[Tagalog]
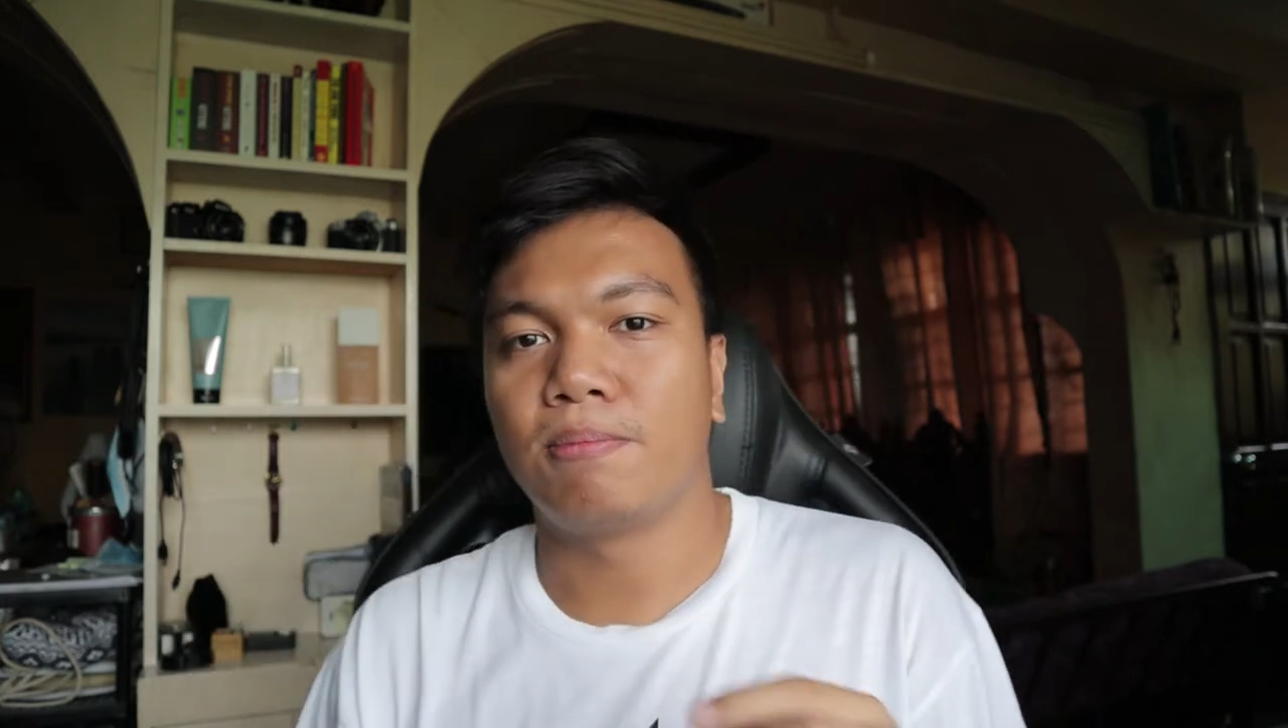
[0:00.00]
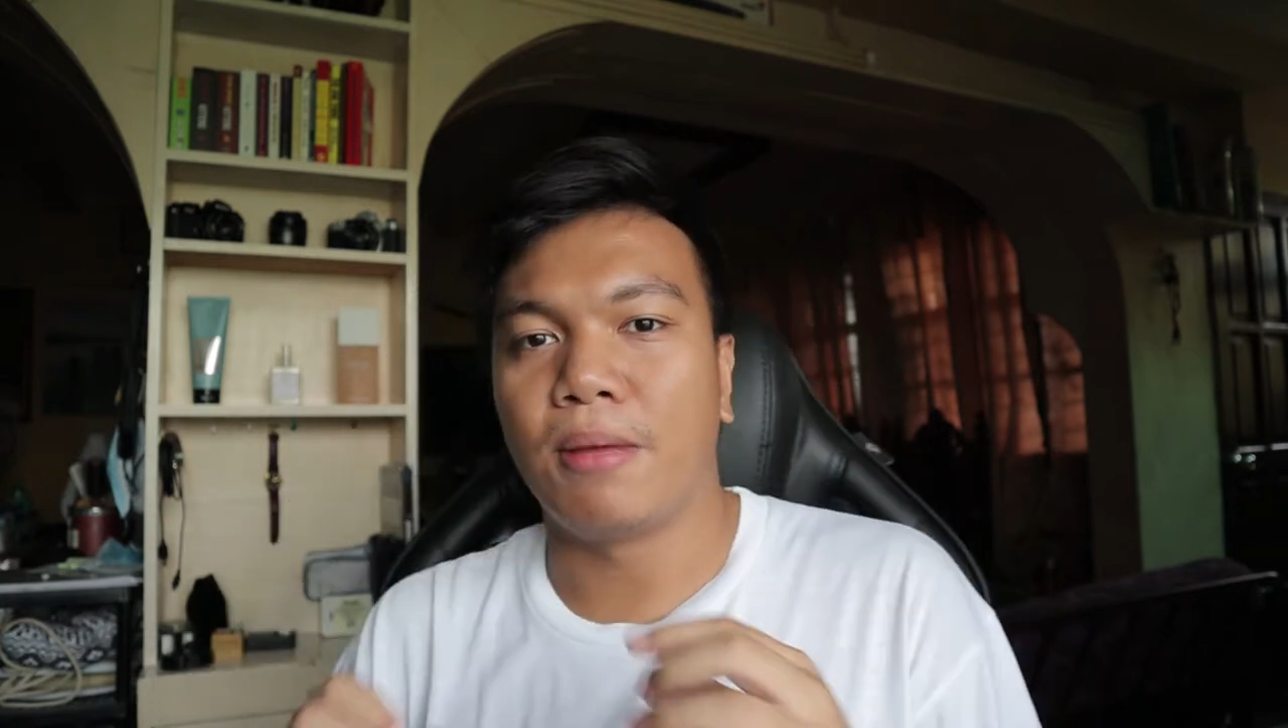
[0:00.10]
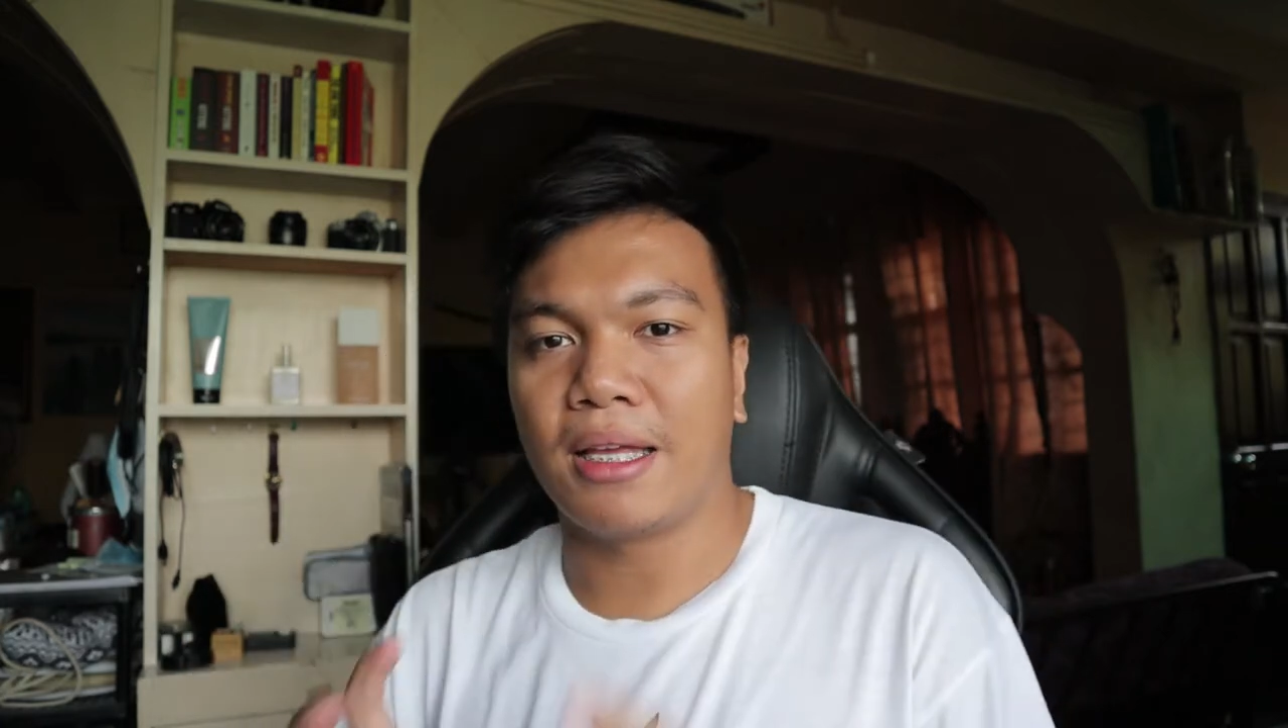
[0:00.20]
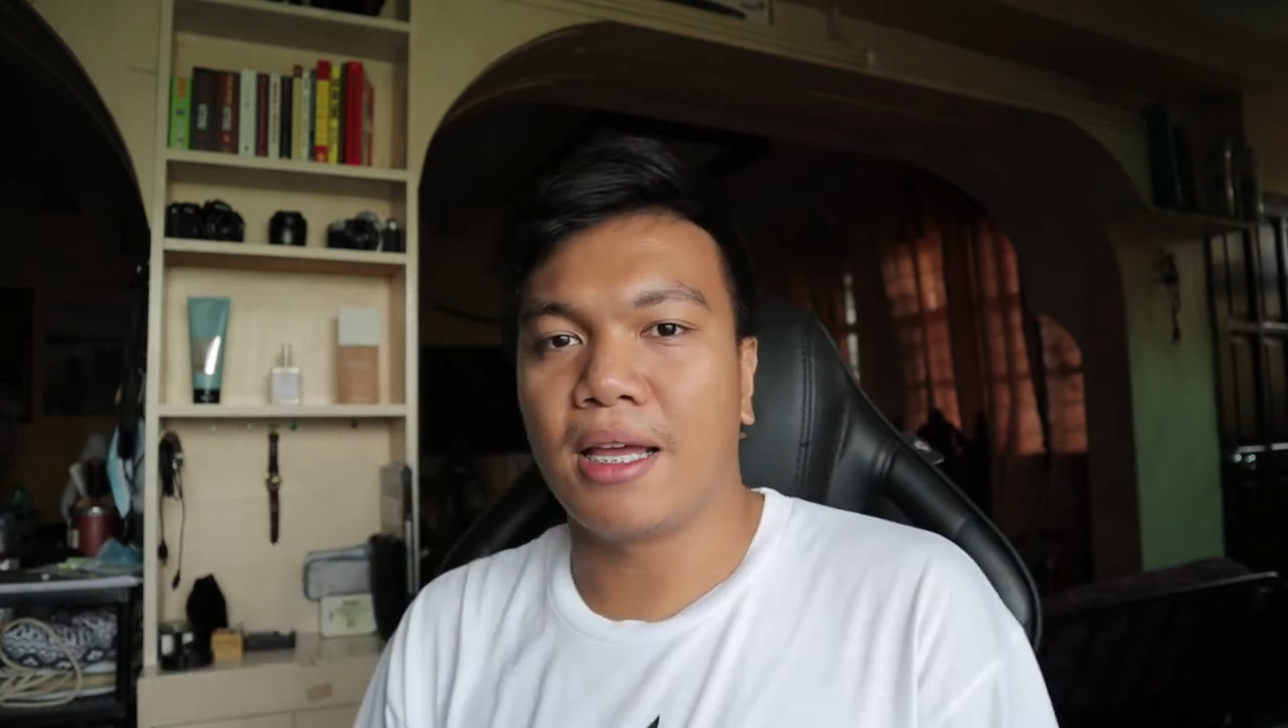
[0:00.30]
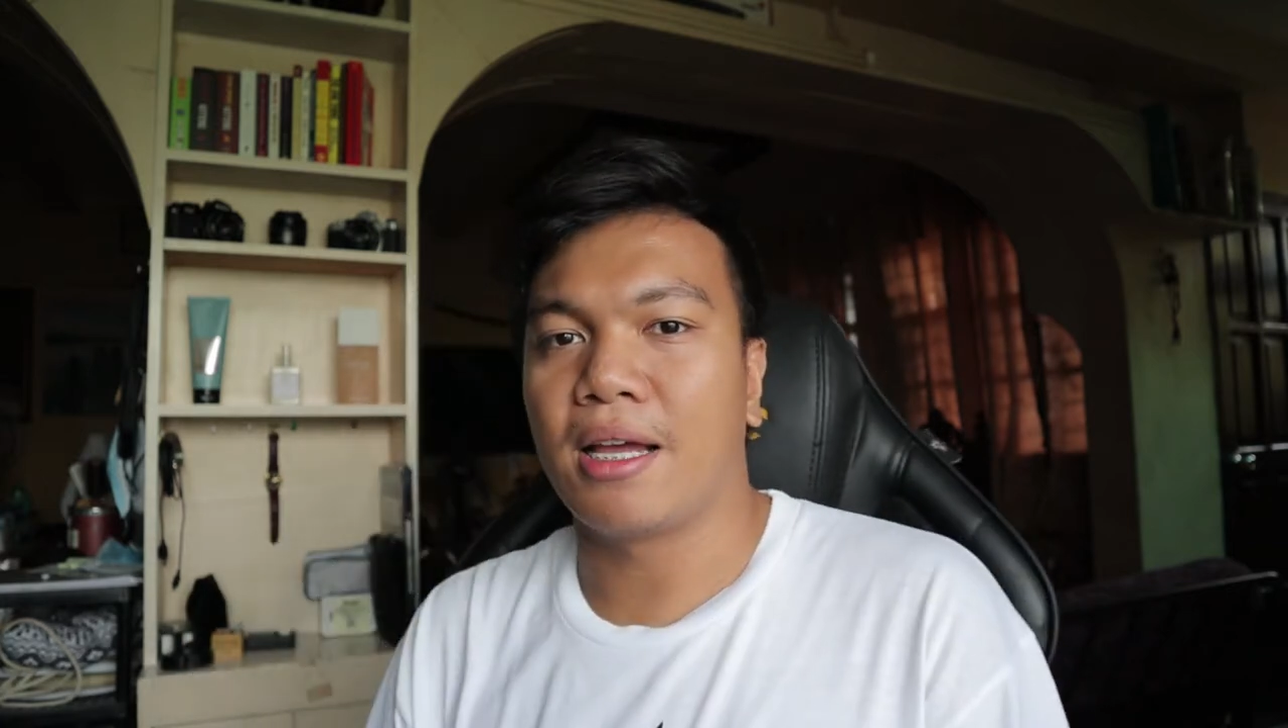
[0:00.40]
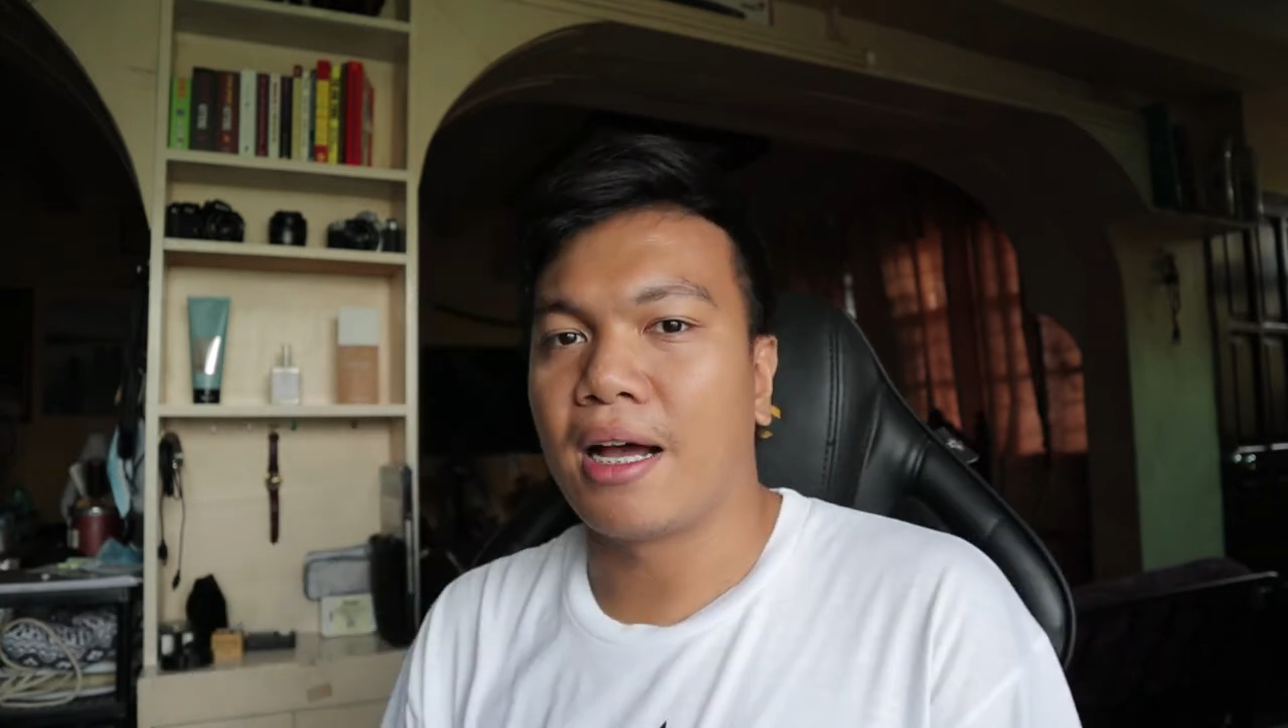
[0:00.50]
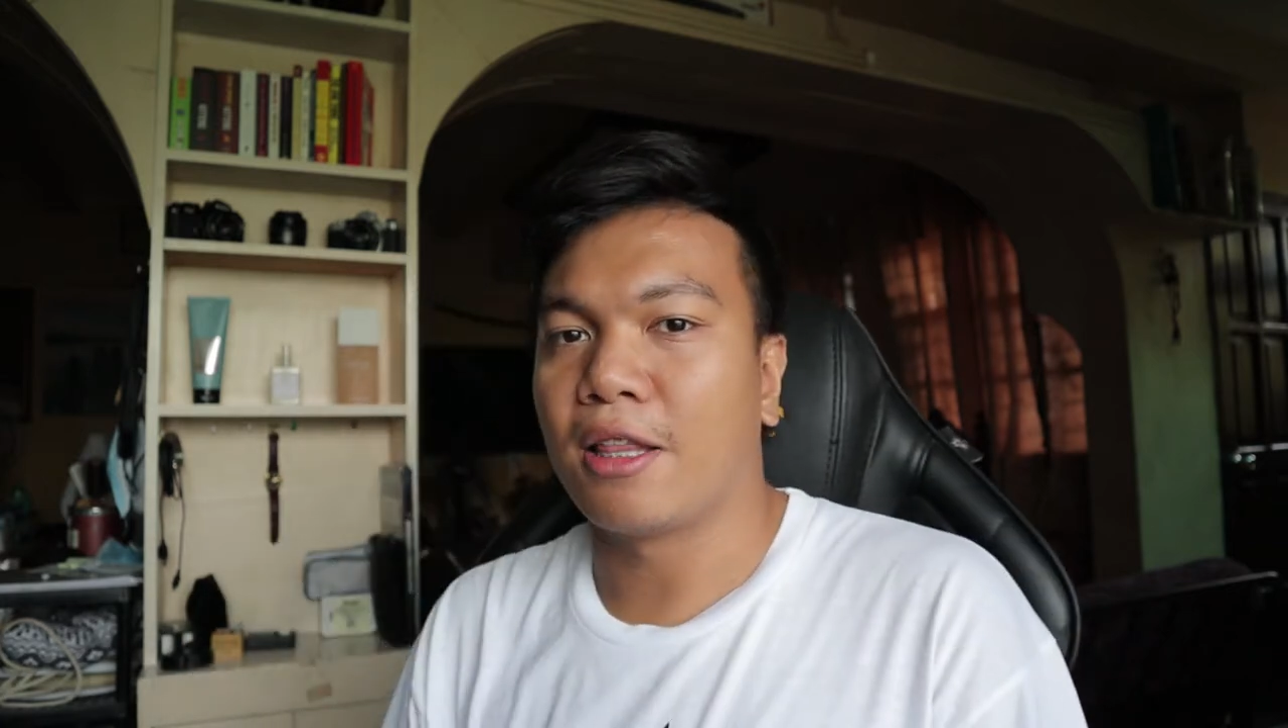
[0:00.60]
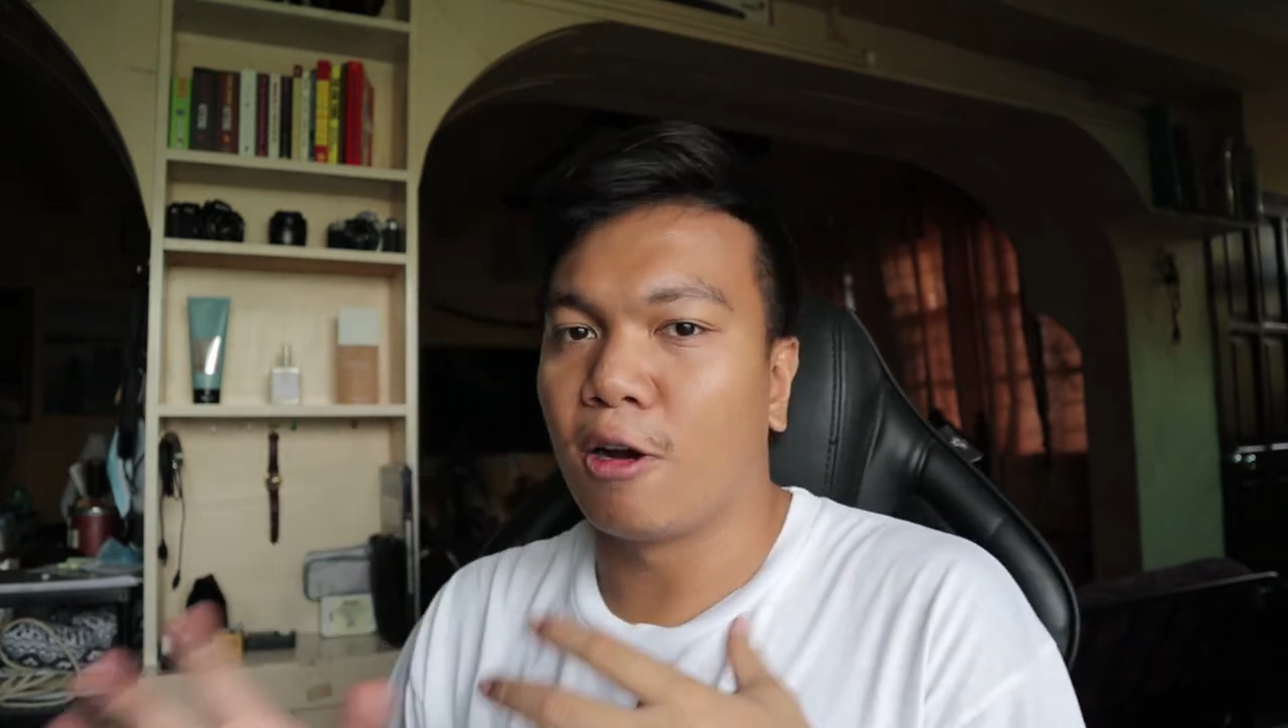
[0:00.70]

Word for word: making an